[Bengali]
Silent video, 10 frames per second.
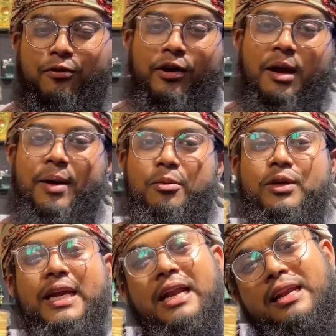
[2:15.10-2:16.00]
ফোন নাম্বার এবং
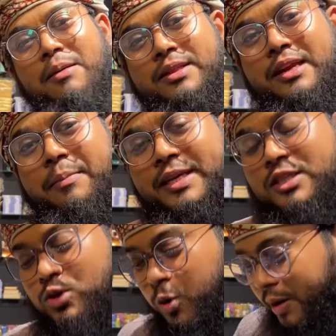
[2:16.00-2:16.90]
ঠিকানাটি আমাদেরকে মেসেজ
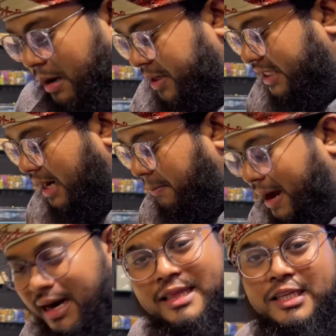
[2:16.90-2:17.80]
করবেন আমরা সারা
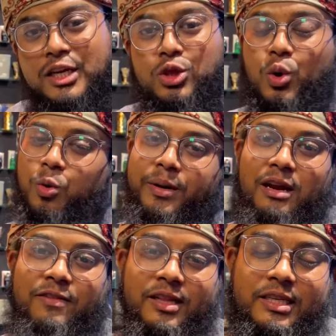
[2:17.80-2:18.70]
বাংলাদেশে কিন্তু হোম
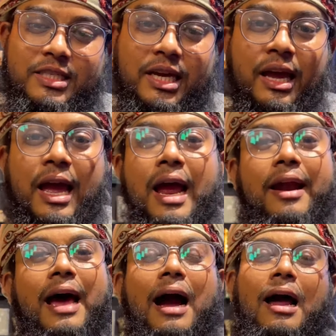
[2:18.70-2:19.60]
ডেলিভারি দিচ্ছি
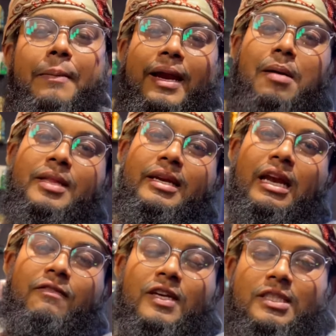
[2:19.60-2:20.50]
ঢাকার বাইরে আমাদের
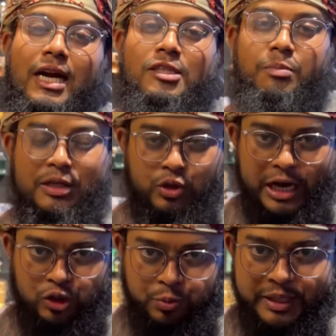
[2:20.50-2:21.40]
ডেলিভারি চার্জ মাত্র
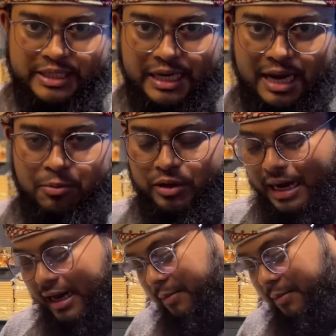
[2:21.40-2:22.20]
একশো টাকা এবং ঢাকার